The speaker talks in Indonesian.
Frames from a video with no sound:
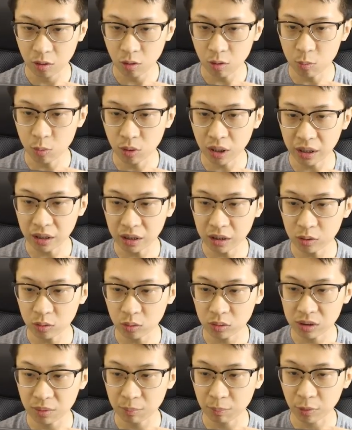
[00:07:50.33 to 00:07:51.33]
Oh bukan ini
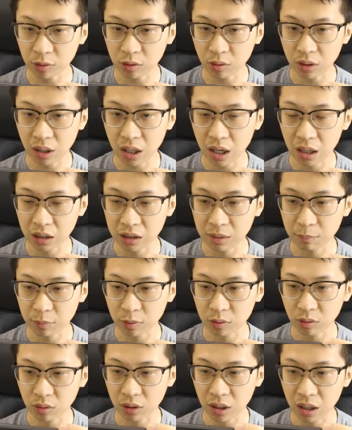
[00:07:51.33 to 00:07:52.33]
untuk nyemprot orang
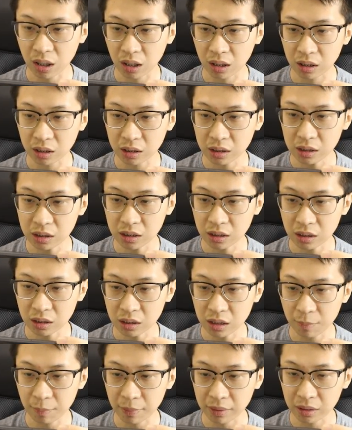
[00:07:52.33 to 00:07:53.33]
Nyemprot orang Ini
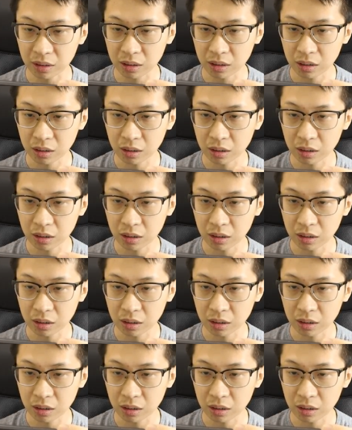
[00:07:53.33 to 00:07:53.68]
ini apa nih